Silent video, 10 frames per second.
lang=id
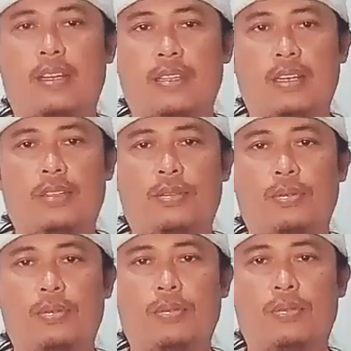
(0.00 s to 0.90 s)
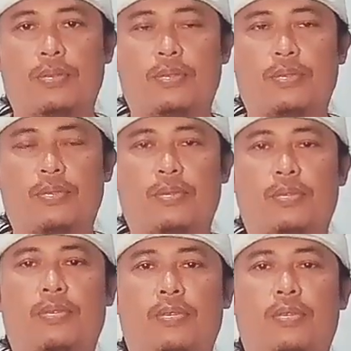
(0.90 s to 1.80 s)
Nah jadi itu
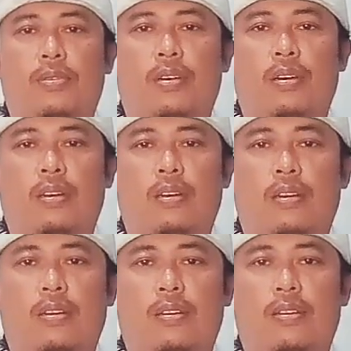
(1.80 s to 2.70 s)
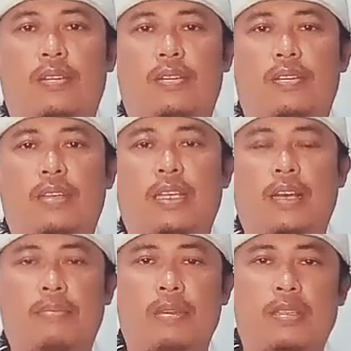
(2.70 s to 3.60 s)
uh,
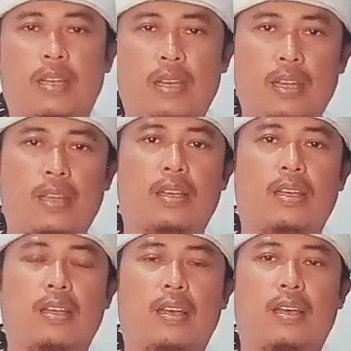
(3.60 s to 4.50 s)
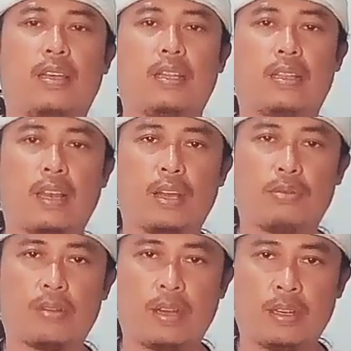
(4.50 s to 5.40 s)
yang bisa kita
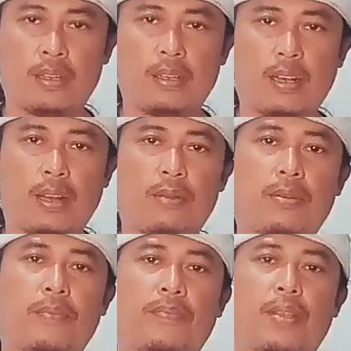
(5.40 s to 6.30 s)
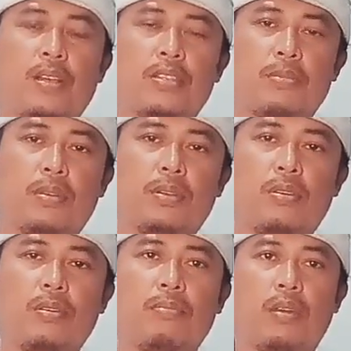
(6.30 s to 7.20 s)
lakukan kalau
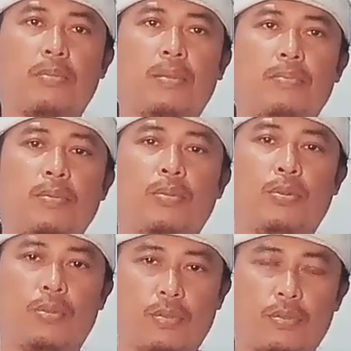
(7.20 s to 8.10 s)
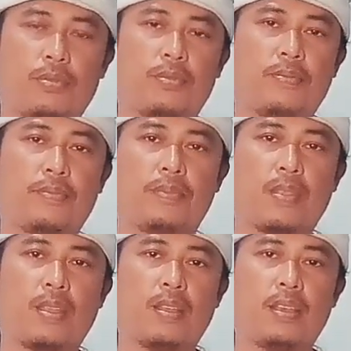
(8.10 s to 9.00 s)
semeton bermimpi buruk.
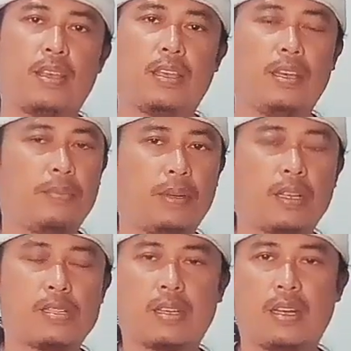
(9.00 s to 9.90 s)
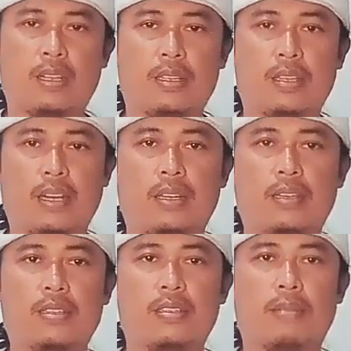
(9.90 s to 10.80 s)
Ini penting sekali, jangan
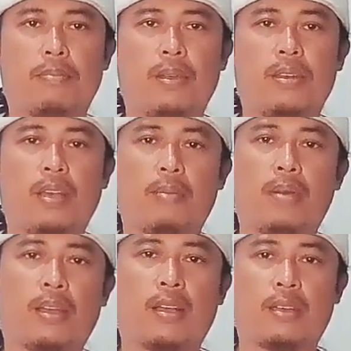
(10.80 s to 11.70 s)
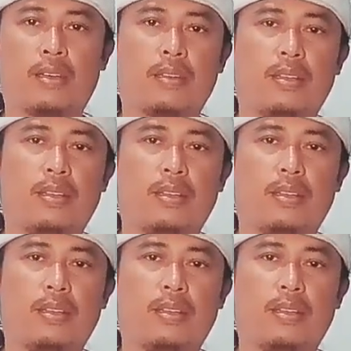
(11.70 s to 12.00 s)
sampai diabaikan.